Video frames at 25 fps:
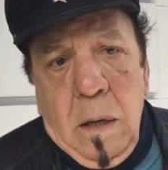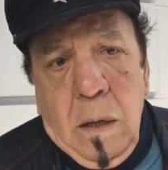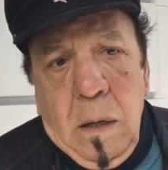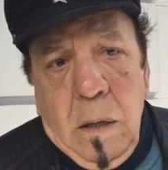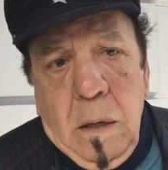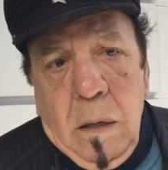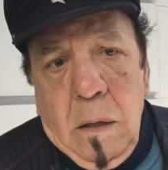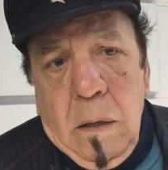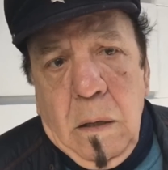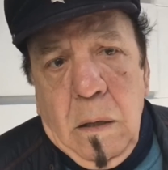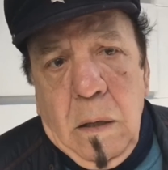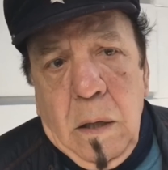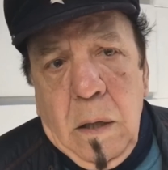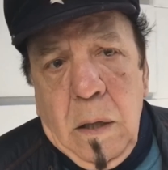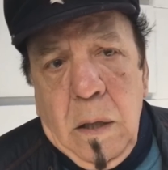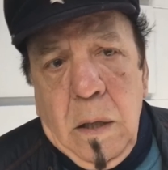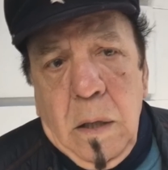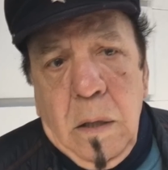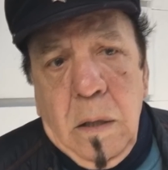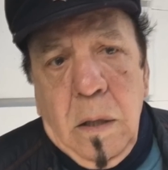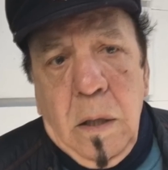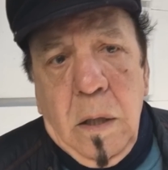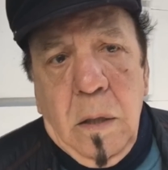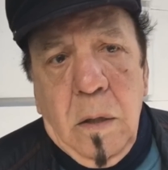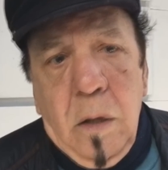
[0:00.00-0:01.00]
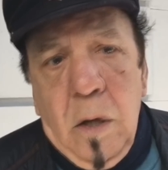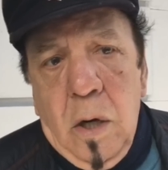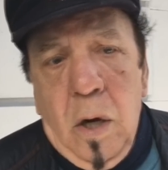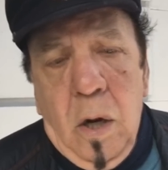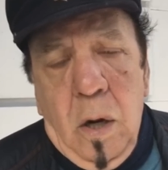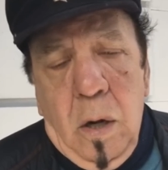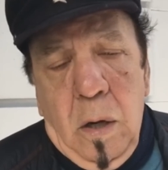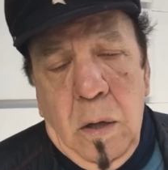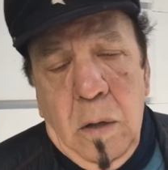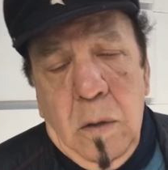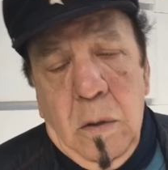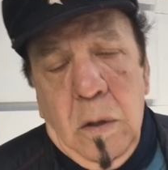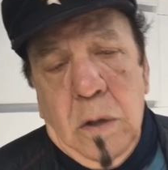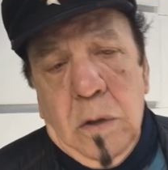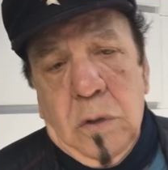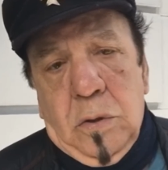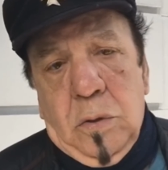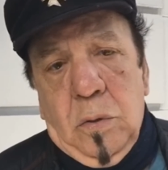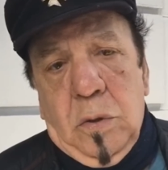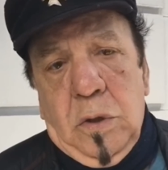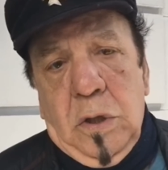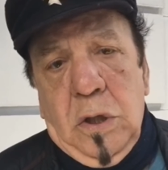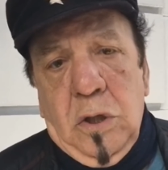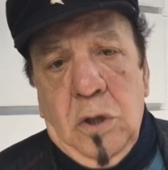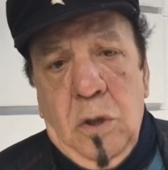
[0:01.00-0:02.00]
Nos asustaste, Jorge. No,
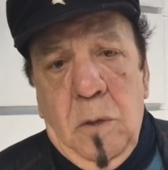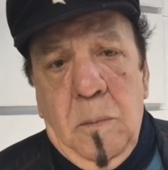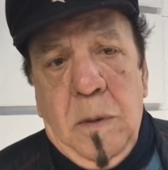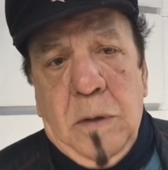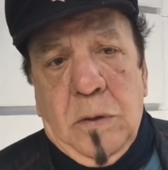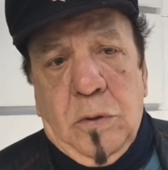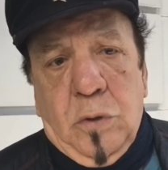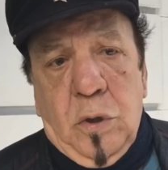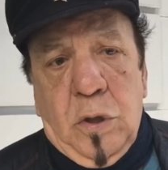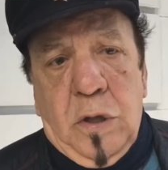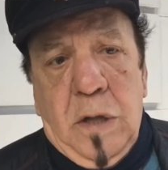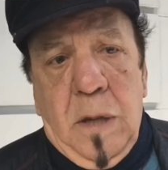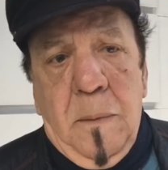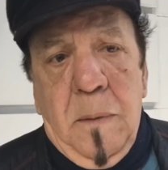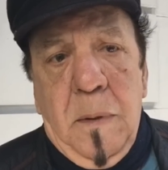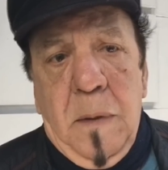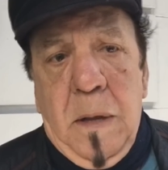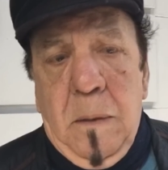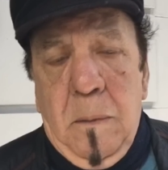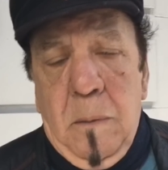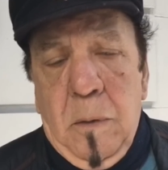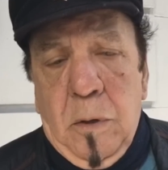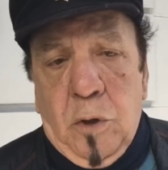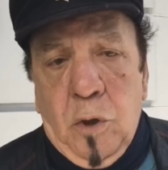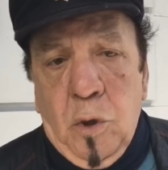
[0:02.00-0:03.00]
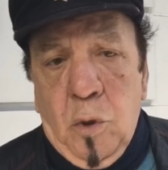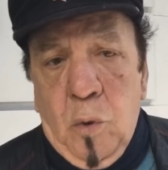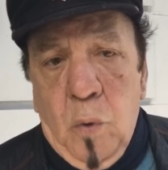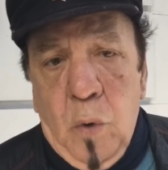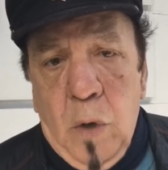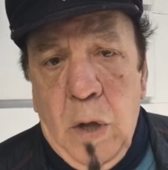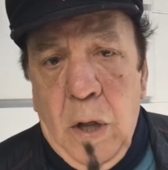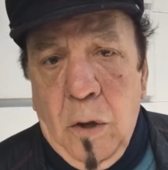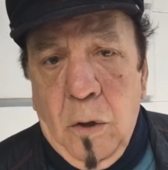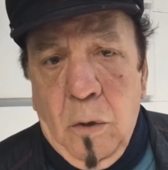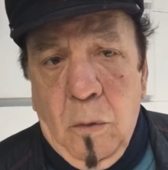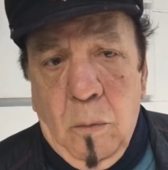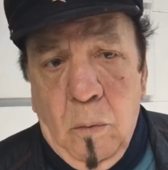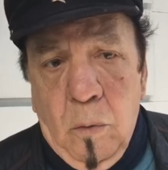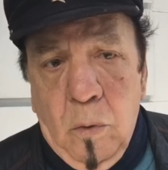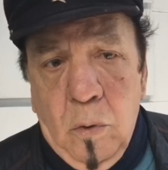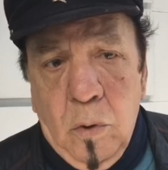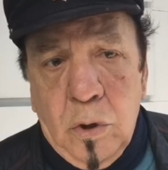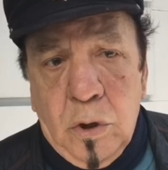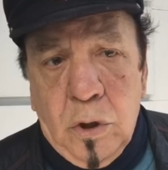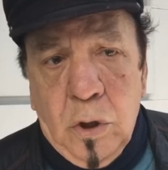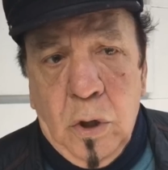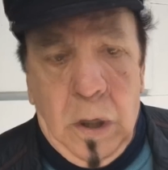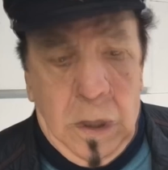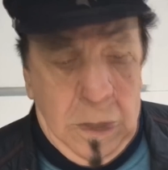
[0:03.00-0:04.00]
yo me asusté también. Me estoy cuidando
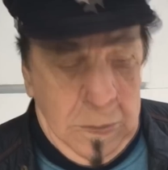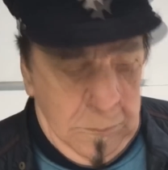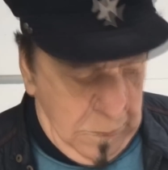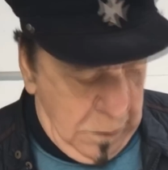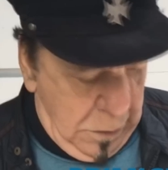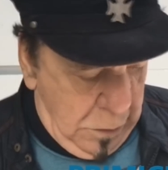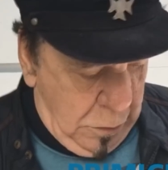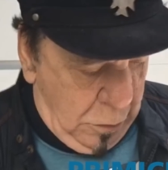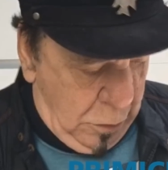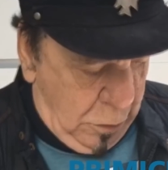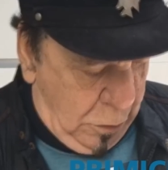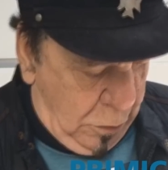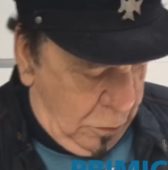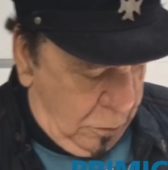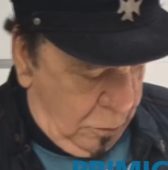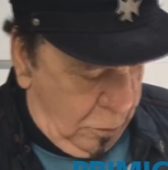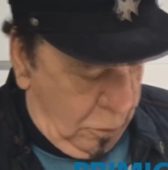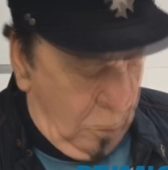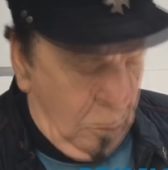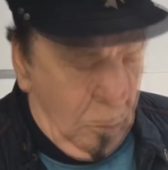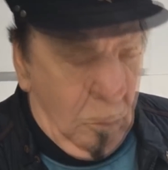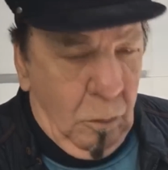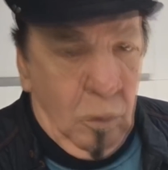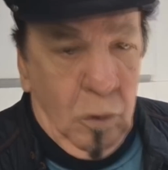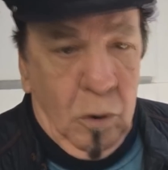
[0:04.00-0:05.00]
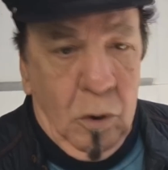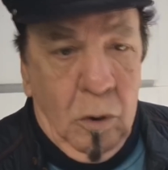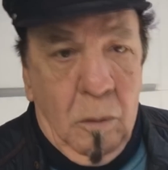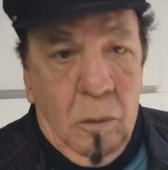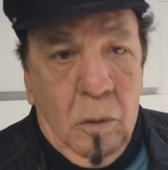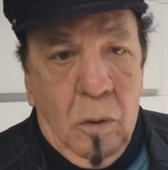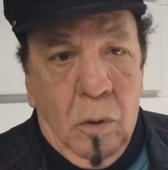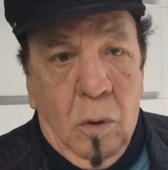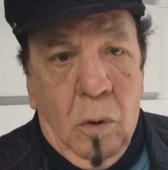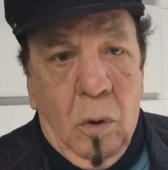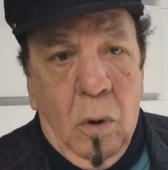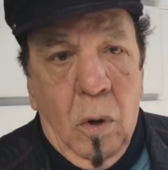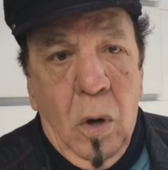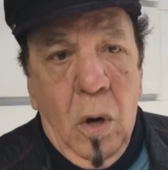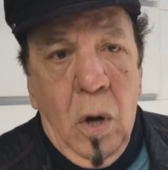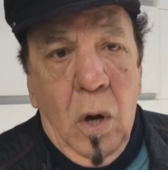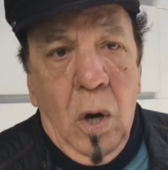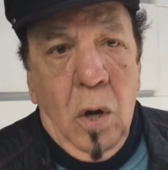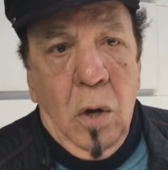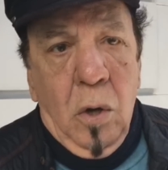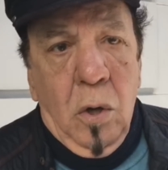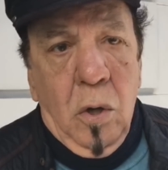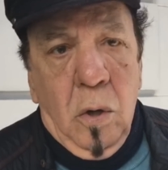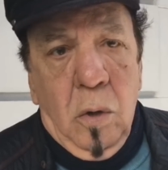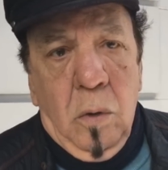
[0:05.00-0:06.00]
mucho. Ahora veo como, como
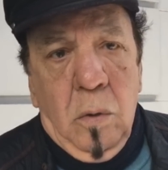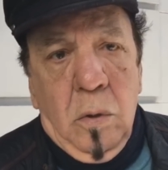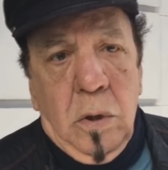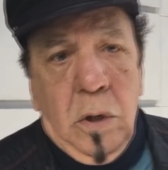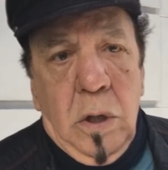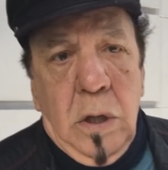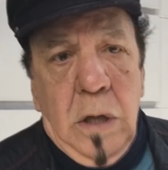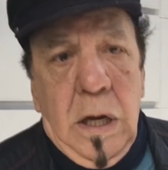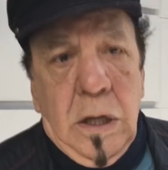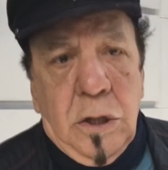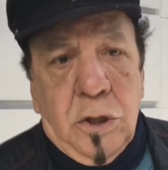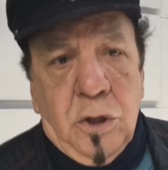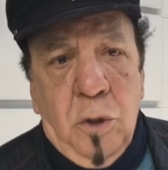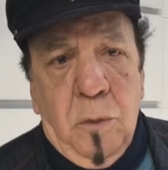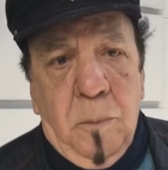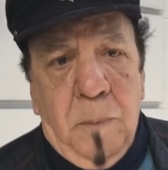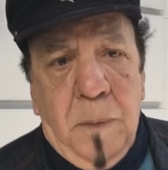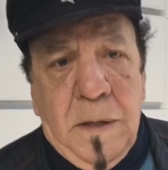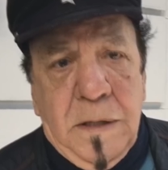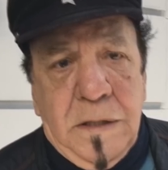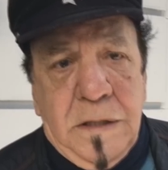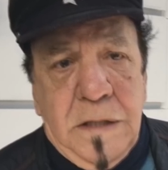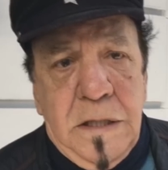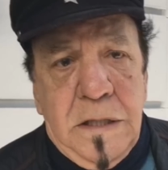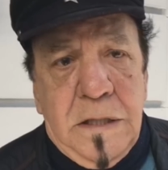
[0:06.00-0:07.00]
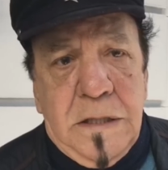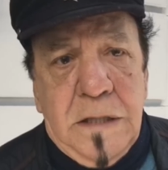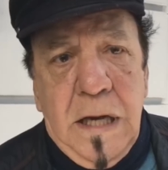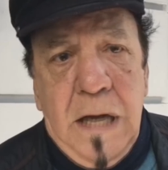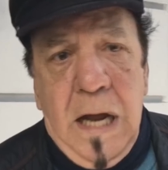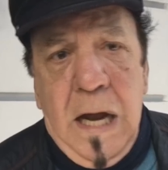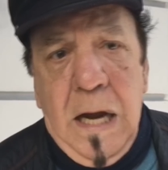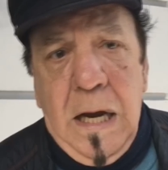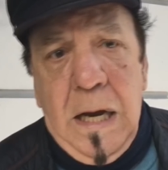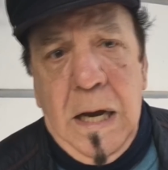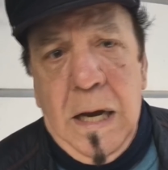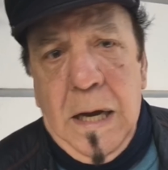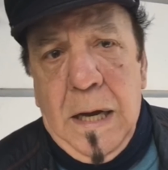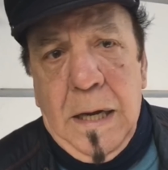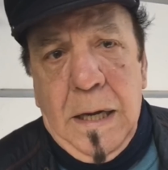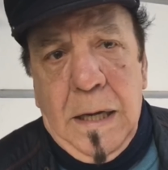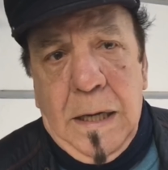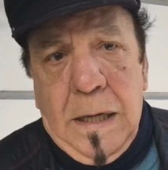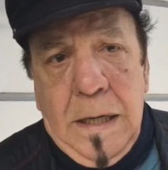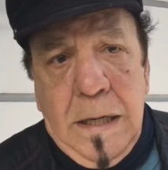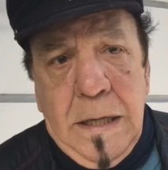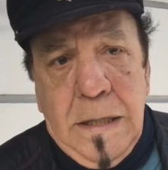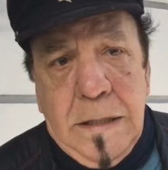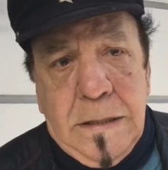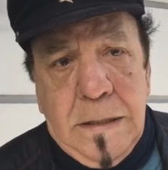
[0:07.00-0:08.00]
la sopa sin sal es
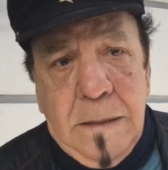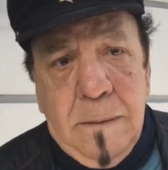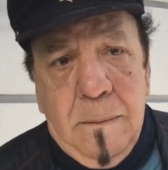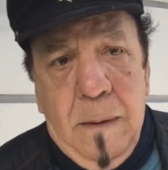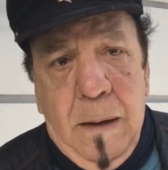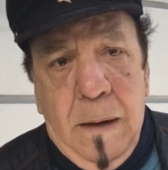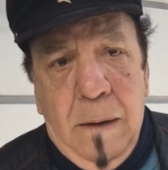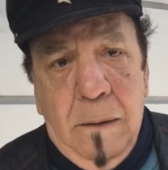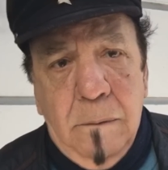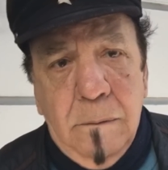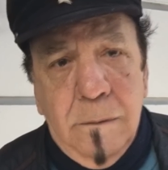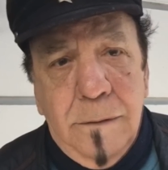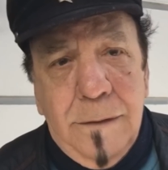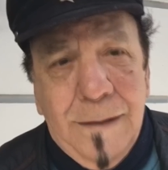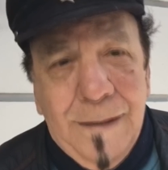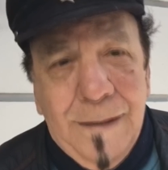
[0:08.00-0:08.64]
riquísima.